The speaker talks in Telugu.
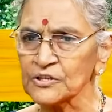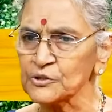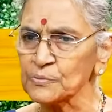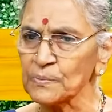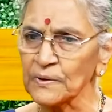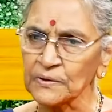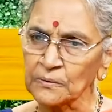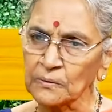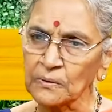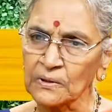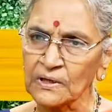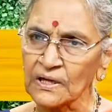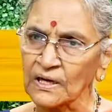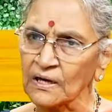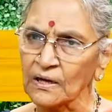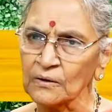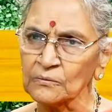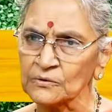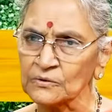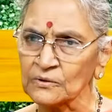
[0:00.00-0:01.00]

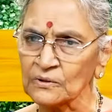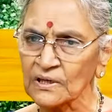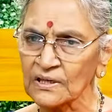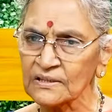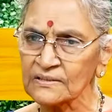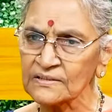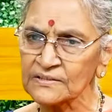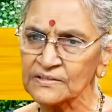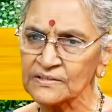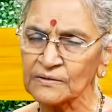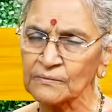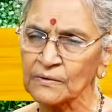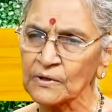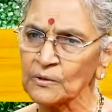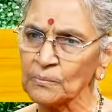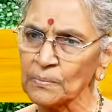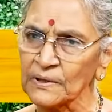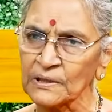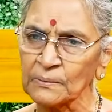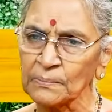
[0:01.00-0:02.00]
తెచ్చిపెట్టుకోవటల్లా ఉద్యోగాలు
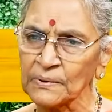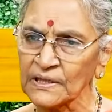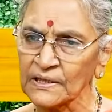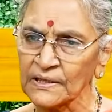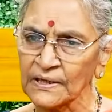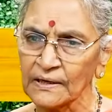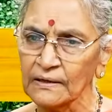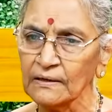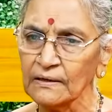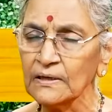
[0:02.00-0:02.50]
చేసేవాళ్ళు పెద్ద పెద్ద